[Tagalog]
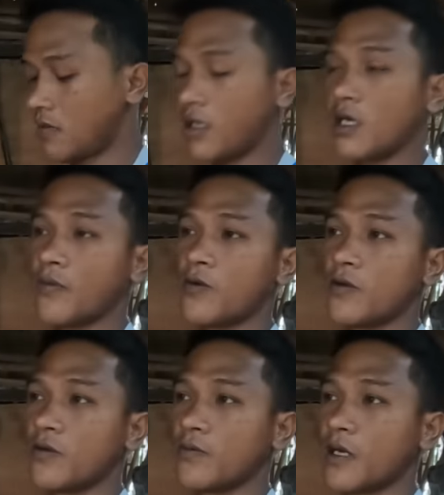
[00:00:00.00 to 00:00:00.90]
Ay mahirap po
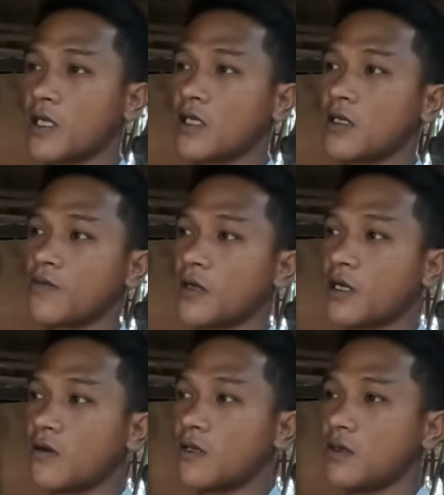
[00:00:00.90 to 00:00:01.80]
yung pagdating ng
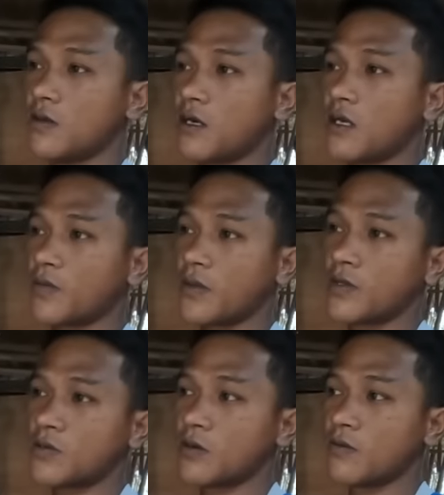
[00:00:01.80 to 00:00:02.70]
panahon, eh, yung anak pang
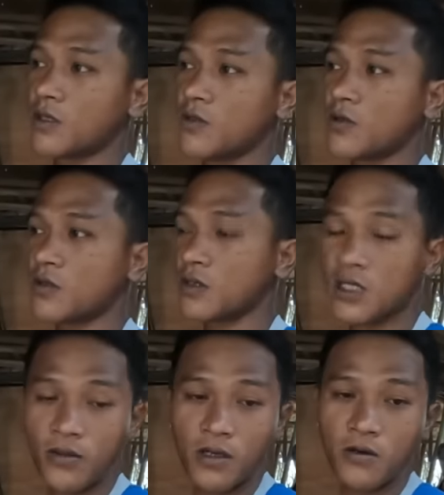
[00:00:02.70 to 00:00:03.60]
mismong maghuhusga sa